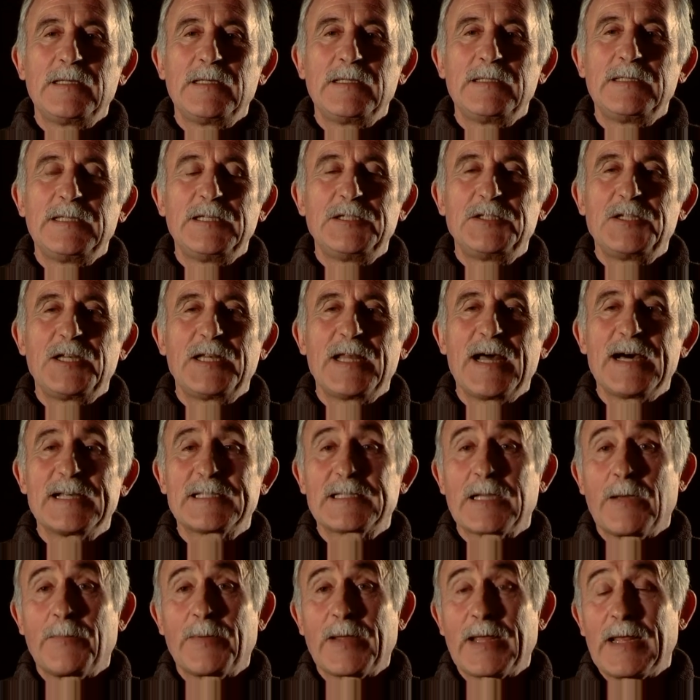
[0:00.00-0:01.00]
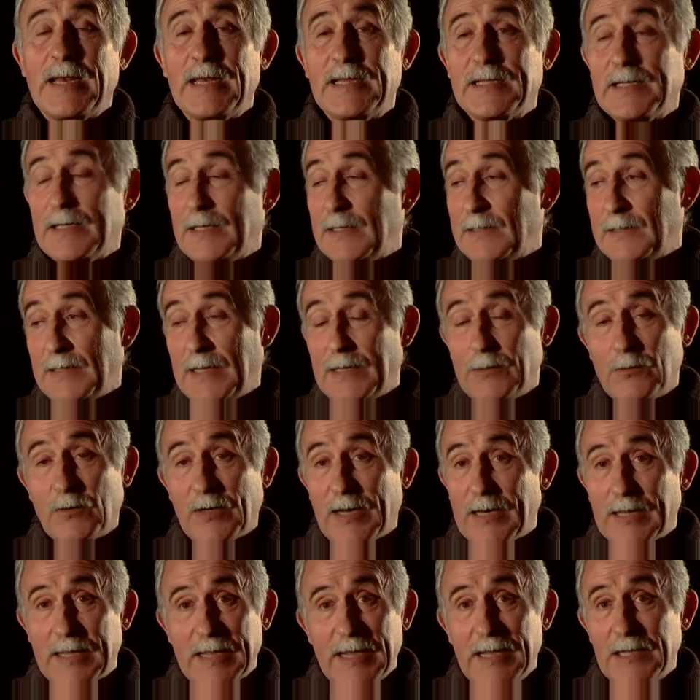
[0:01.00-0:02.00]
di ginnastica, perché la, allora
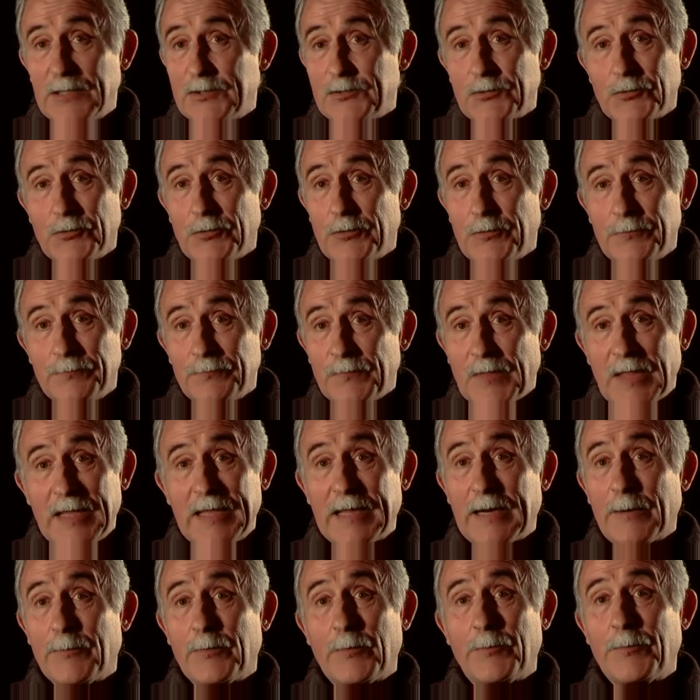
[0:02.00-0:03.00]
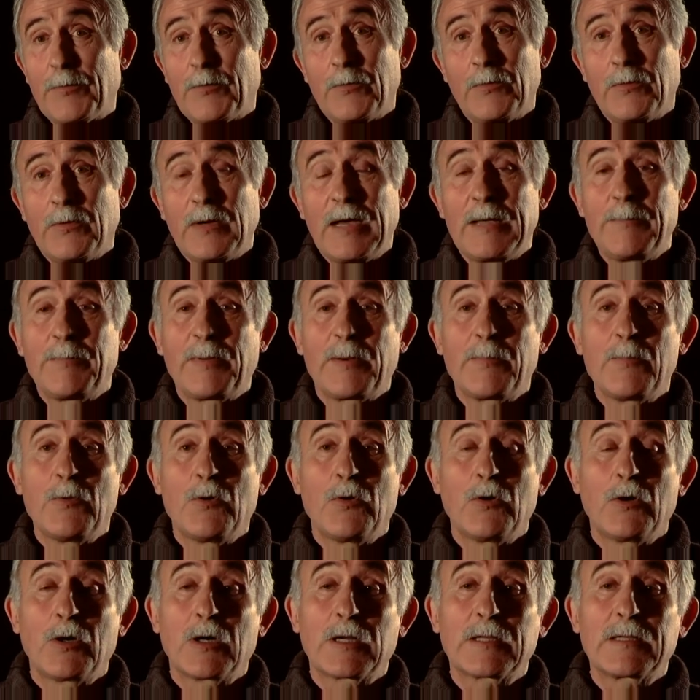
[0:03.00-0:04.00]
il calcio era proprio ai
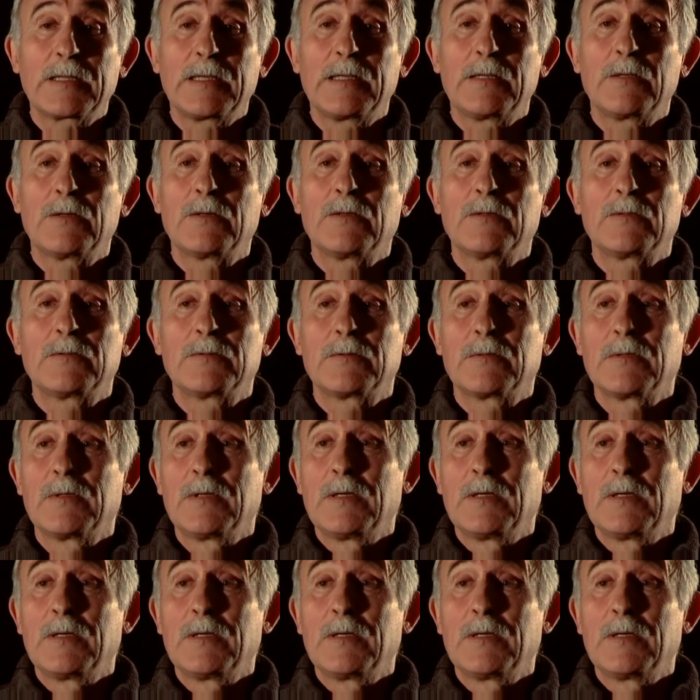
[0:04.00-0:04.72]
primordi, no?